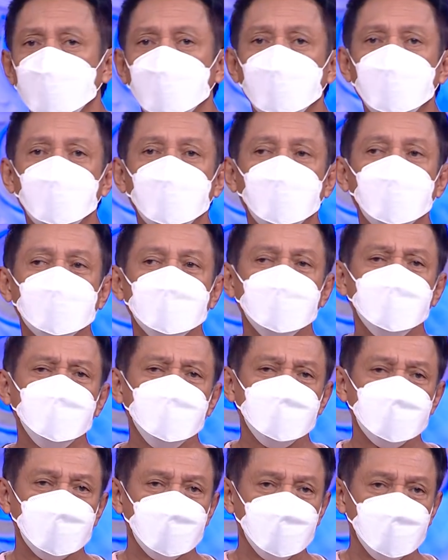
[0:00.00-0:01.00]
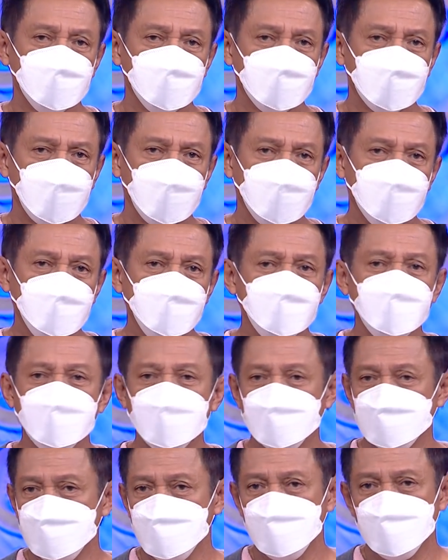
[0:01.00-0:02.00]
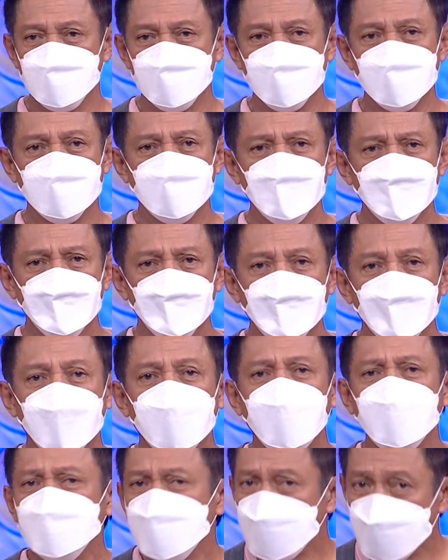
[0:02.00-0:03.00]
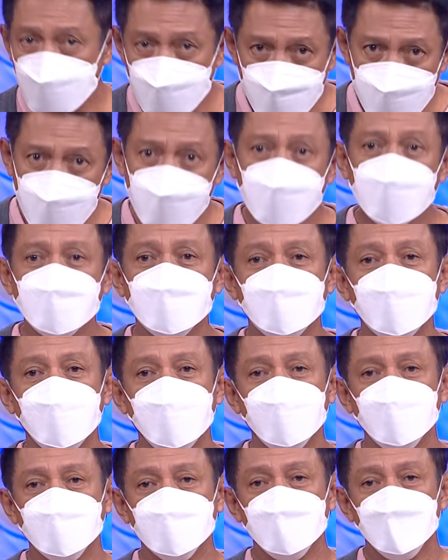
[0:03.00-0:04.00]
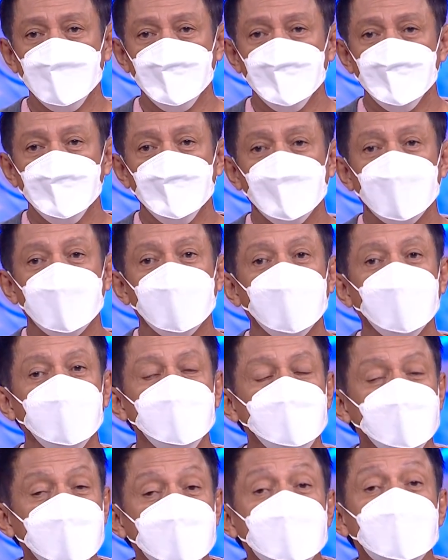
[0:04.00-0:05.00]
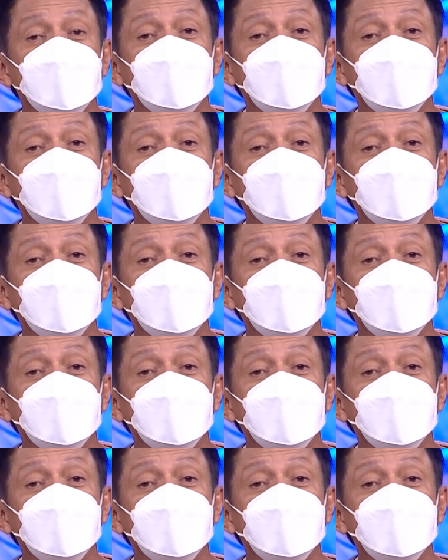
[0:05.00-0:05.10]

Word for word: โหท่านผู้ชมอันนี้เปลี่ยนชีวิตจริงคาดว่าคงไม่เลิกอีกแล้วกลายเป็น